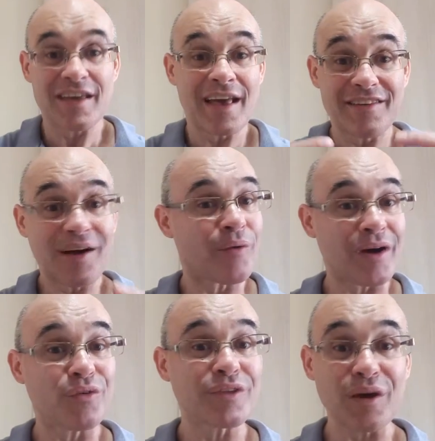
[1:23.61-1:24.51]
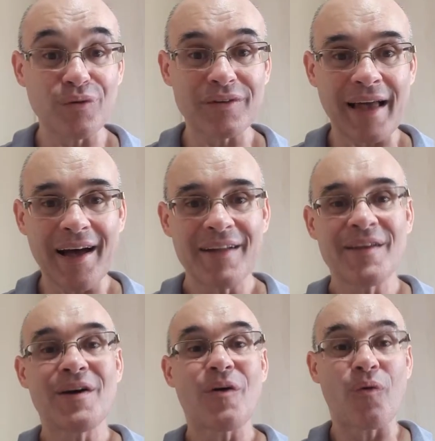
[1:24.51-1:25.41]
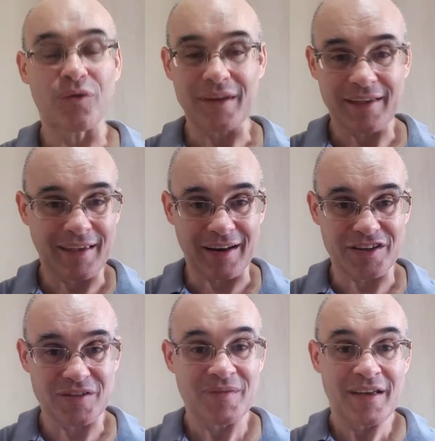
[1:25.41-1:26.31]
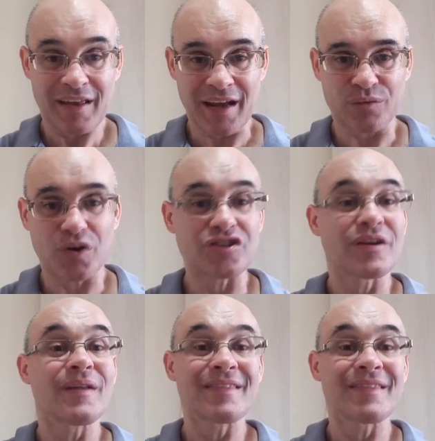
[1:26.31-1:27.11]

E eles agora vão ter que lutar contra aquelas criaturas,